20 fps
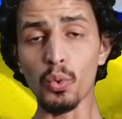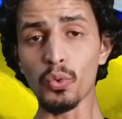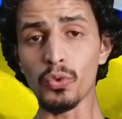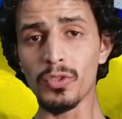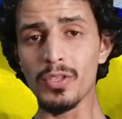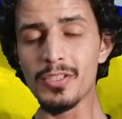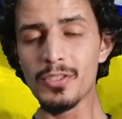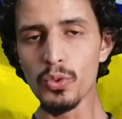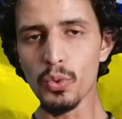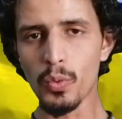
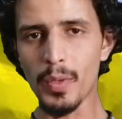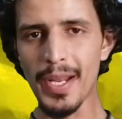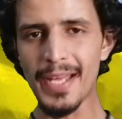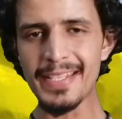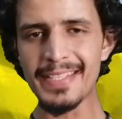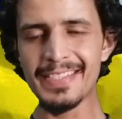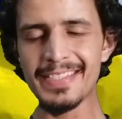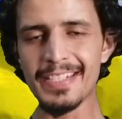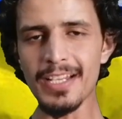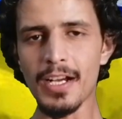रूस
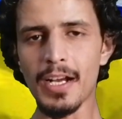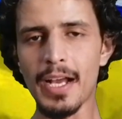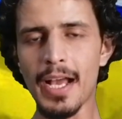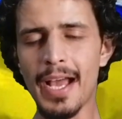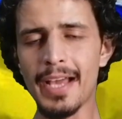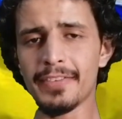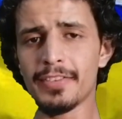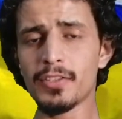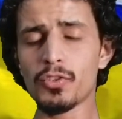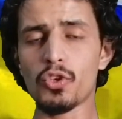यूक्रेन जंग
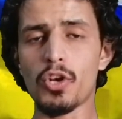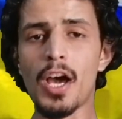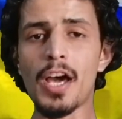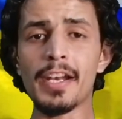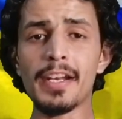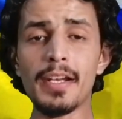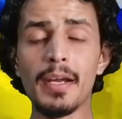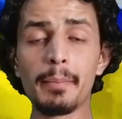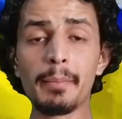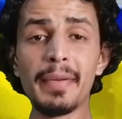है इसी
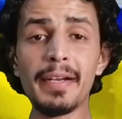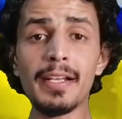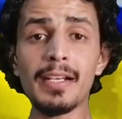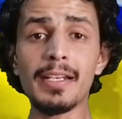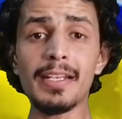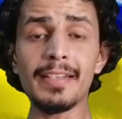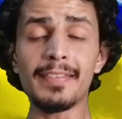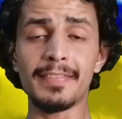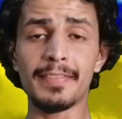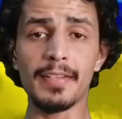दौरान
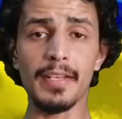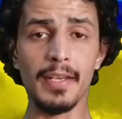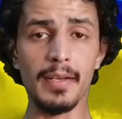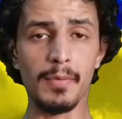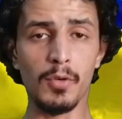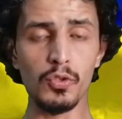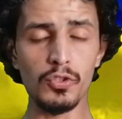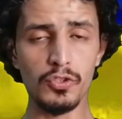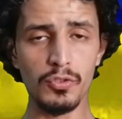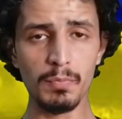मिडल ईस्ट से
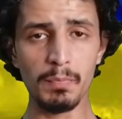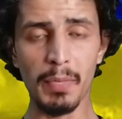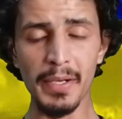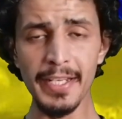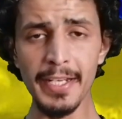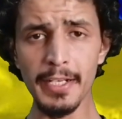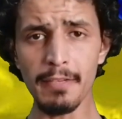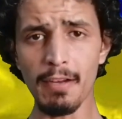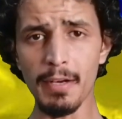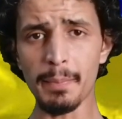कुछ
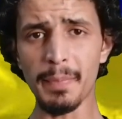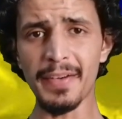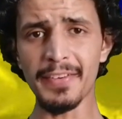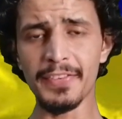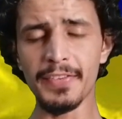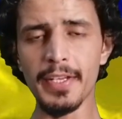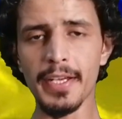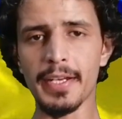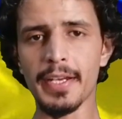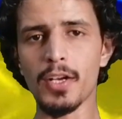बड़ी
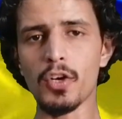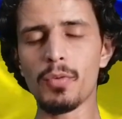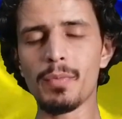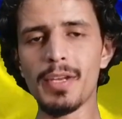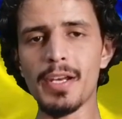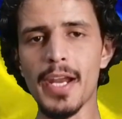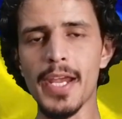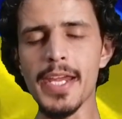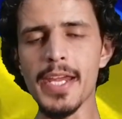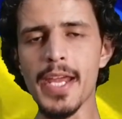डेवलपमेंट्स देखने को
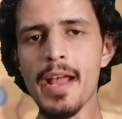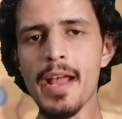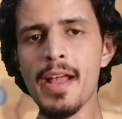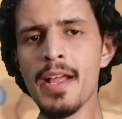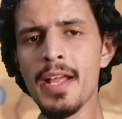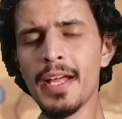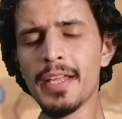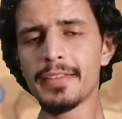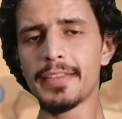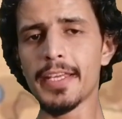मिल हैं
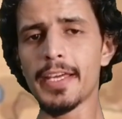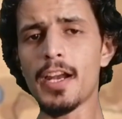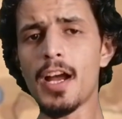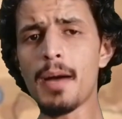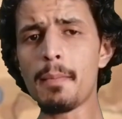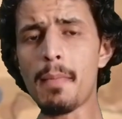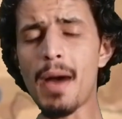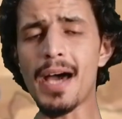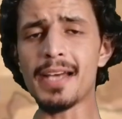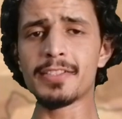
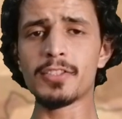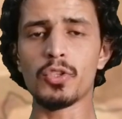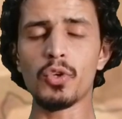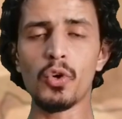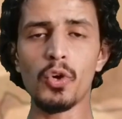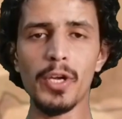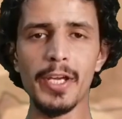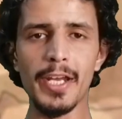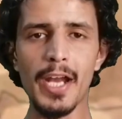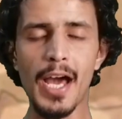तेरह मार्च
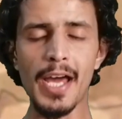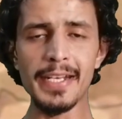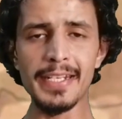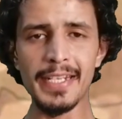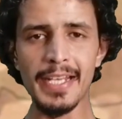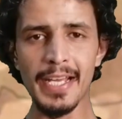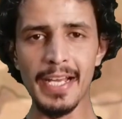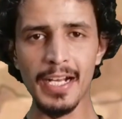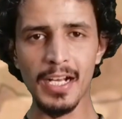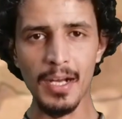को ईरान
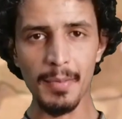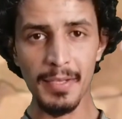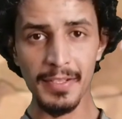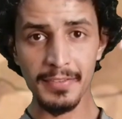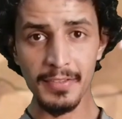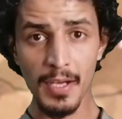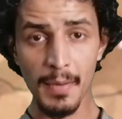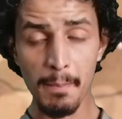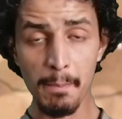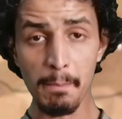ने कम
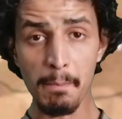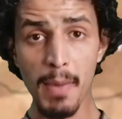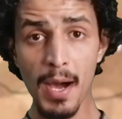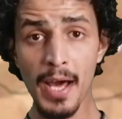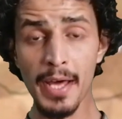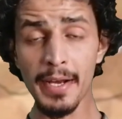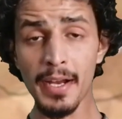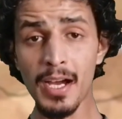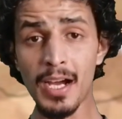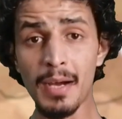अज़ कम
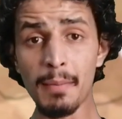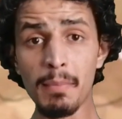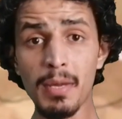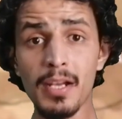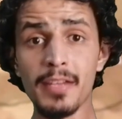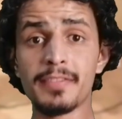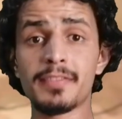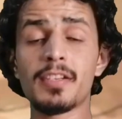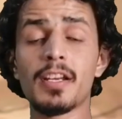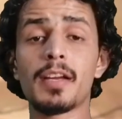बारह
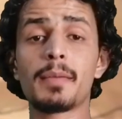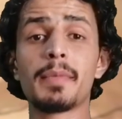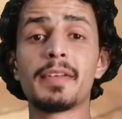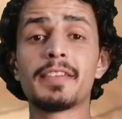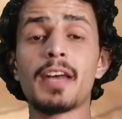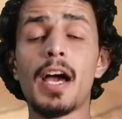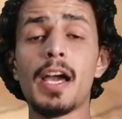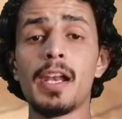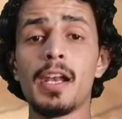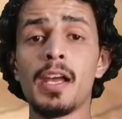बलस्टिक
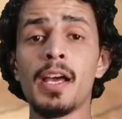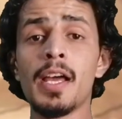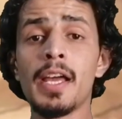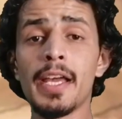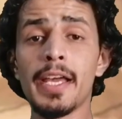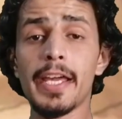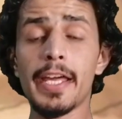मिज़ाइल